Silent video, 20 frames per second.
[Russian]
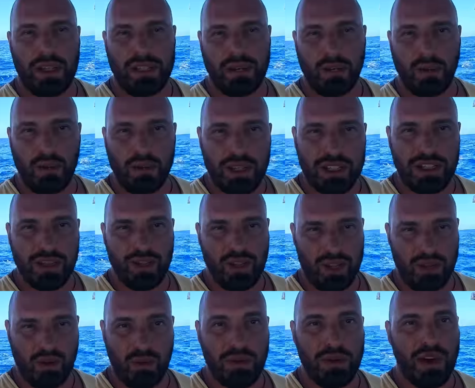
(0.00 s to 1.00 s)
Поэтому мы
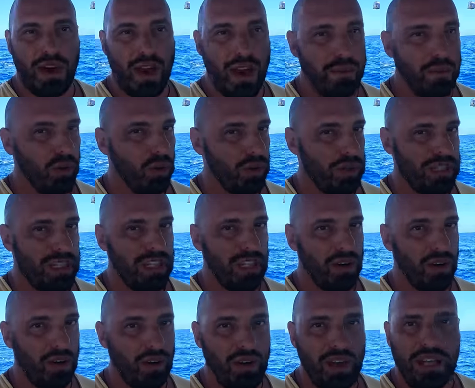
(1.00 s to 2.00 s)
сейчас убираем код
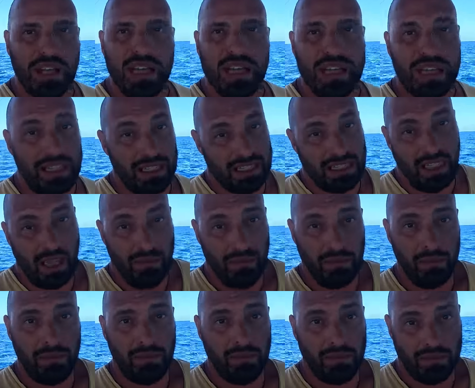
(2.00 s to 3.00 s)
0 и
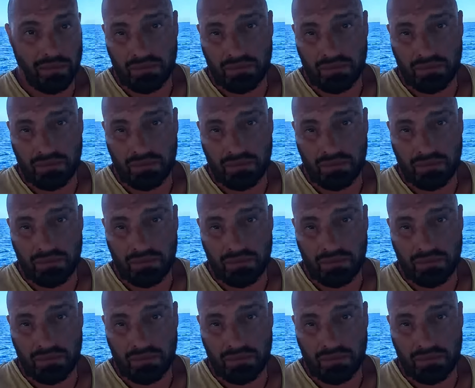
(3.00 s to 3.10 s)
ставим